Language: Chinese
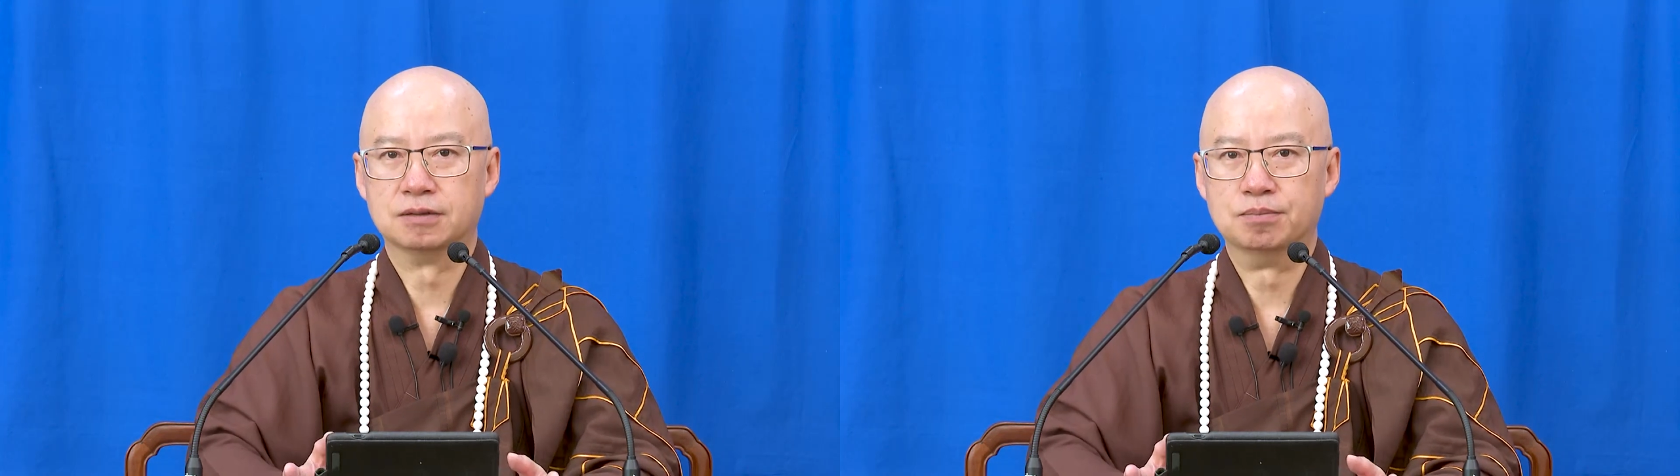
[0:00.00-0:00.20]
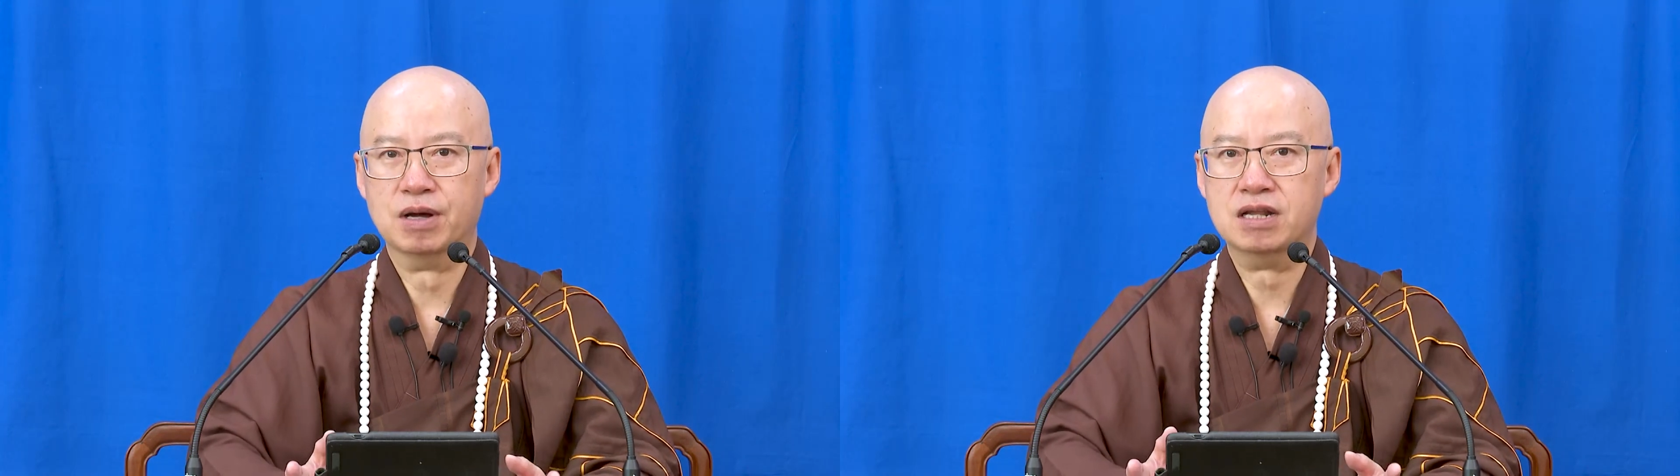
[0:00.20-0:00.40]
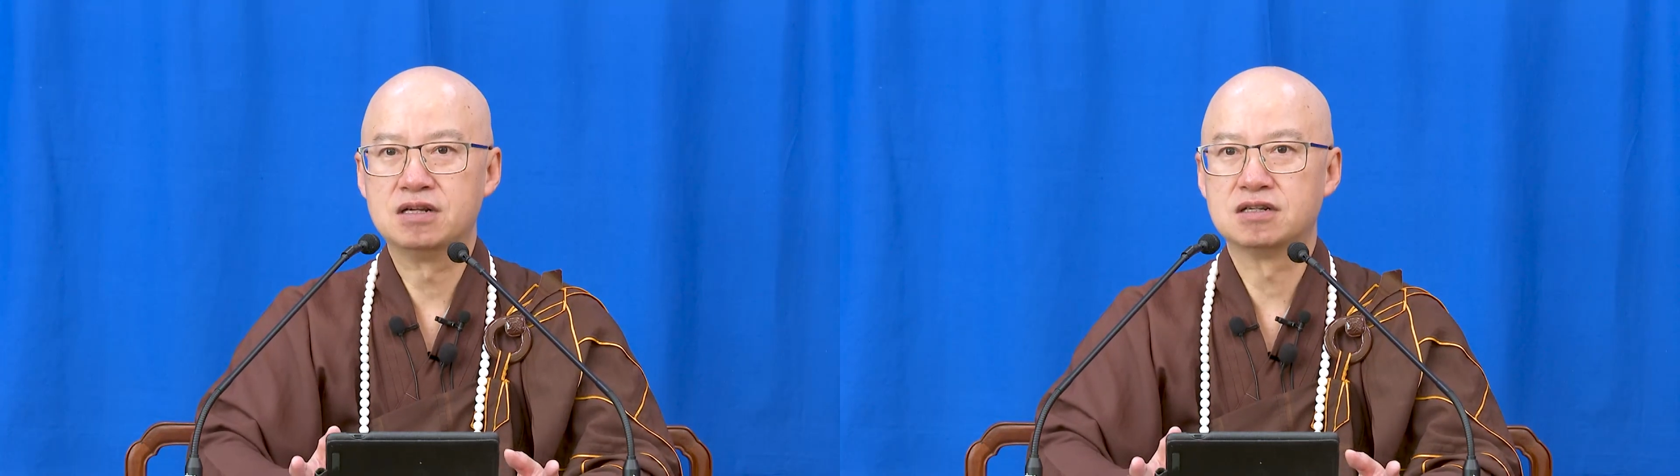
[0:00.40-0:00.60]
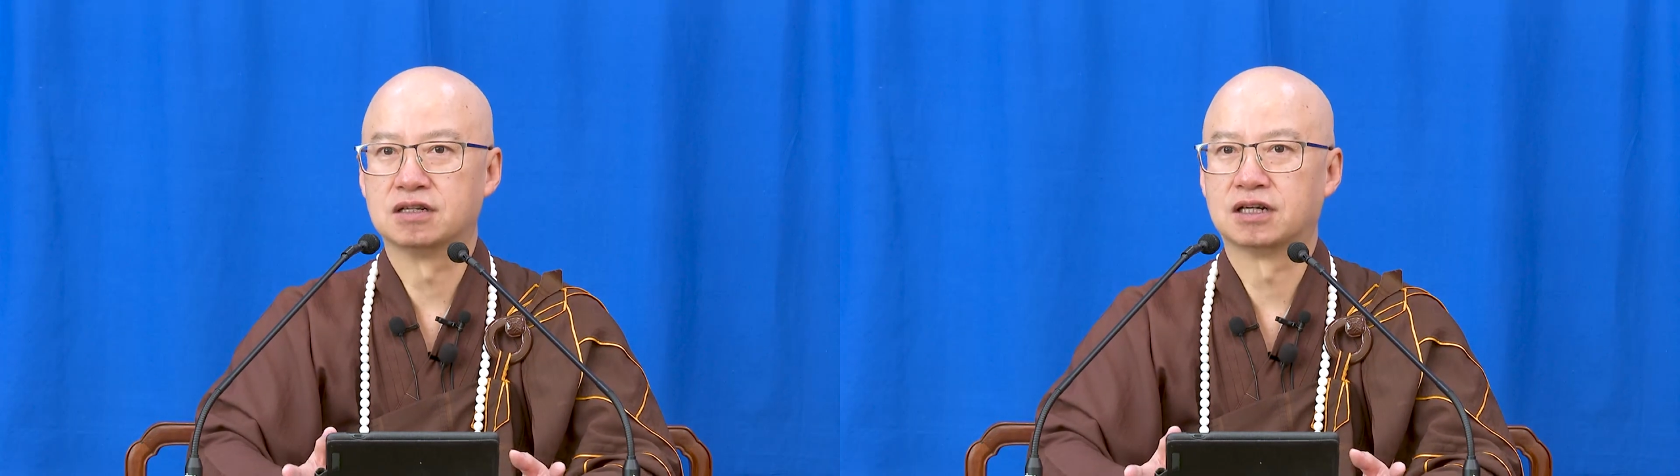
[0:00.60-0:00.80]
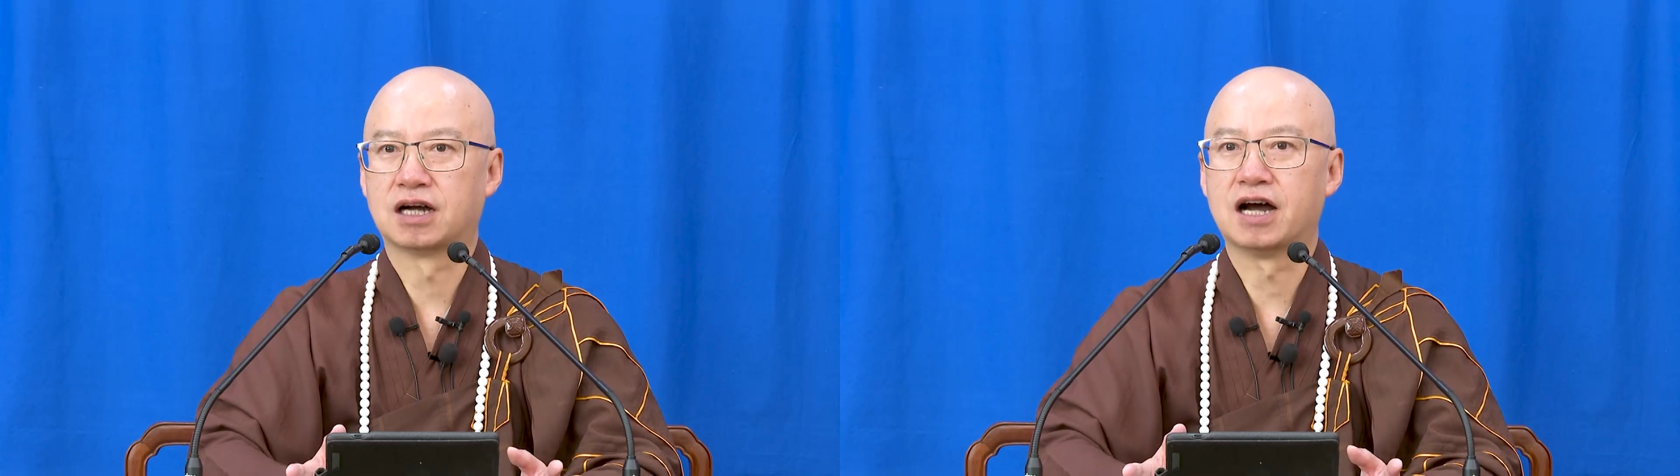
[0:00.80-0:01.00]
门是
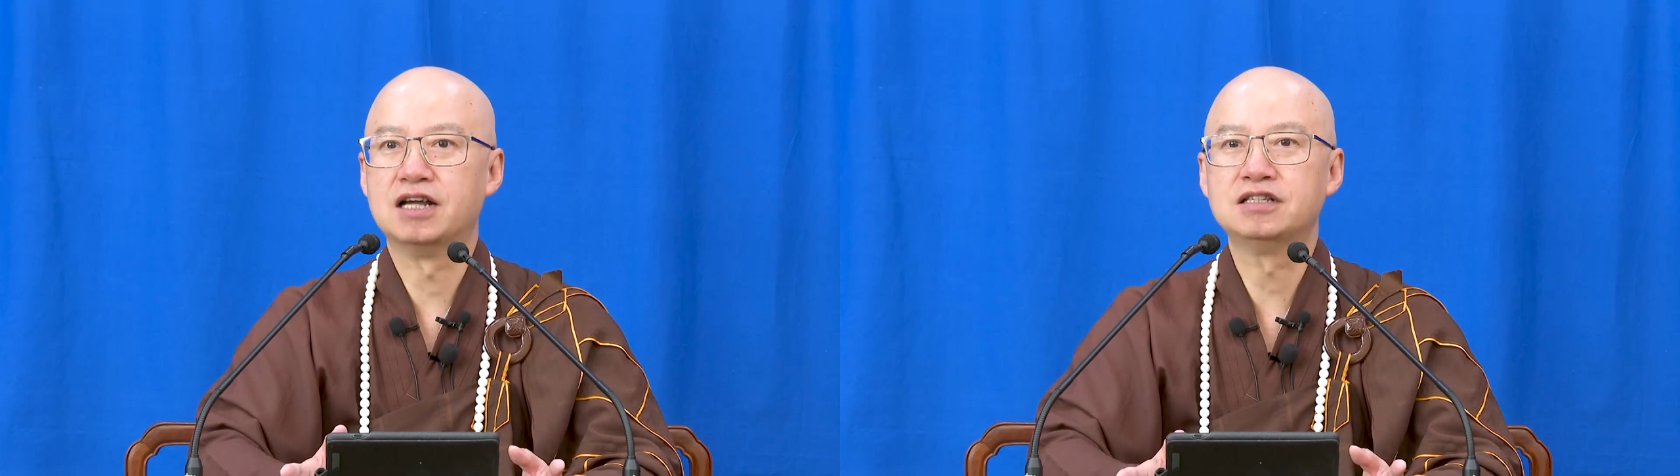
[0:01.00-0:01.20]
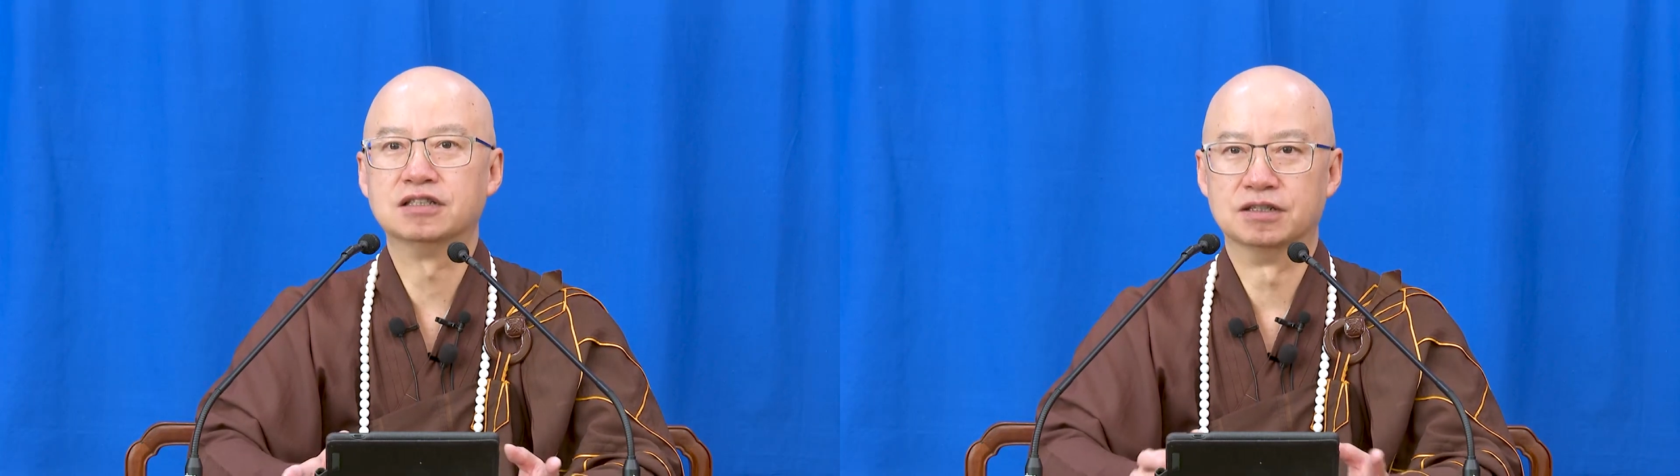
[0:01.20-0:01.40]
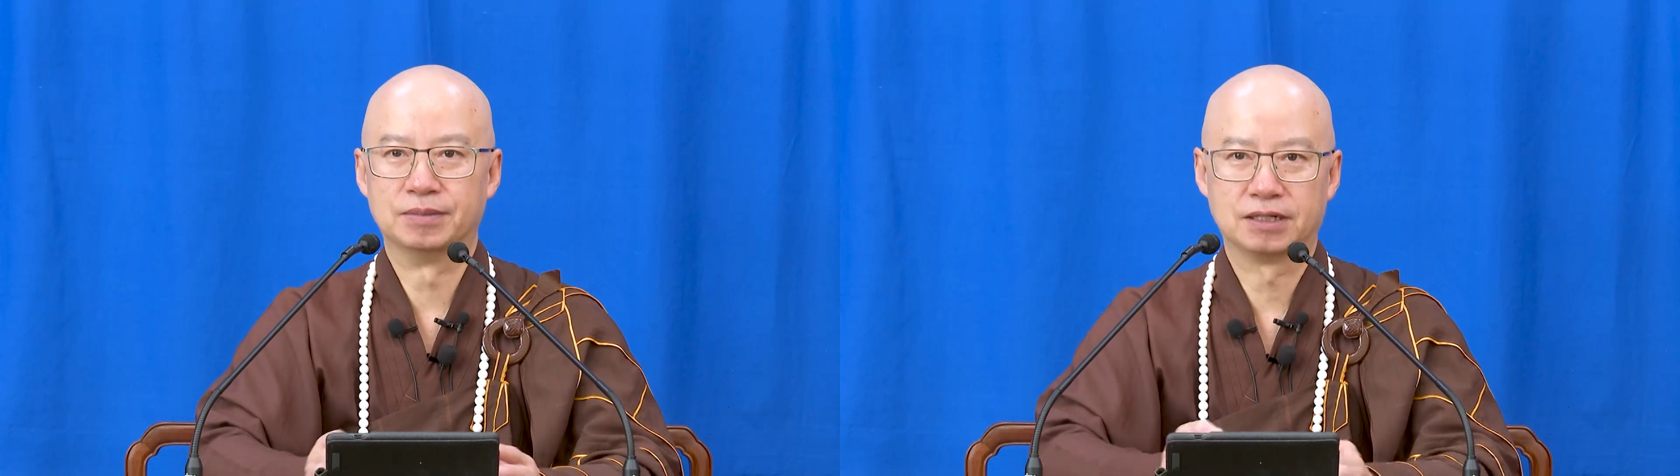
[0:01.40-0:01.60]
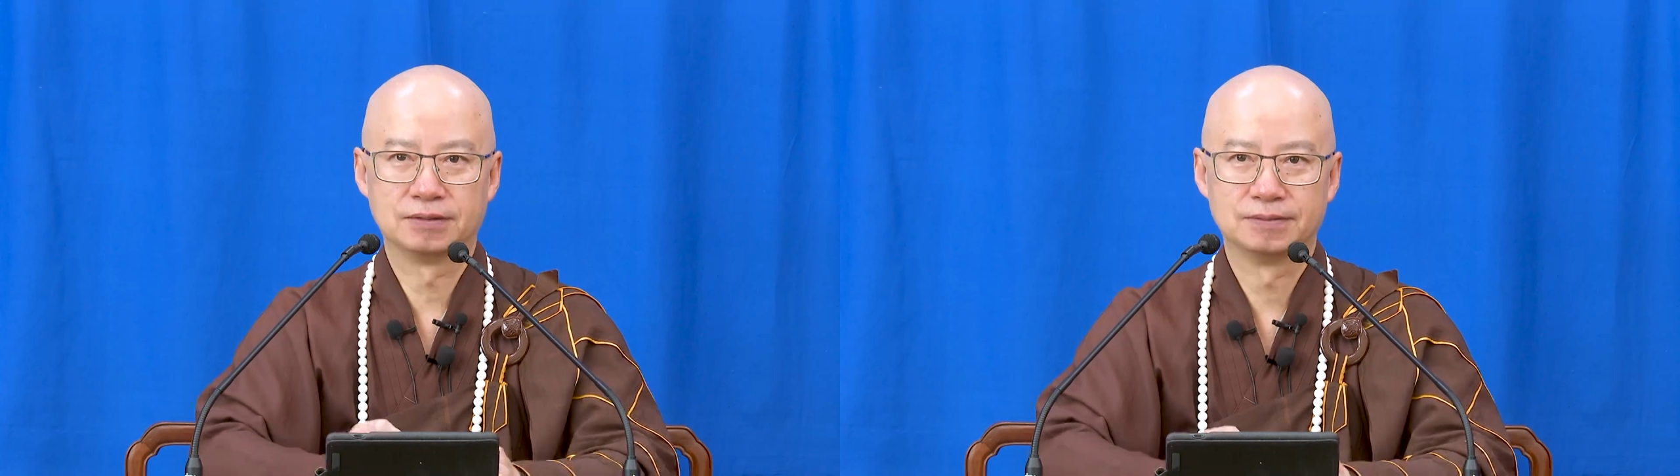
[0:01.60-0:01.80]
开着的嘛，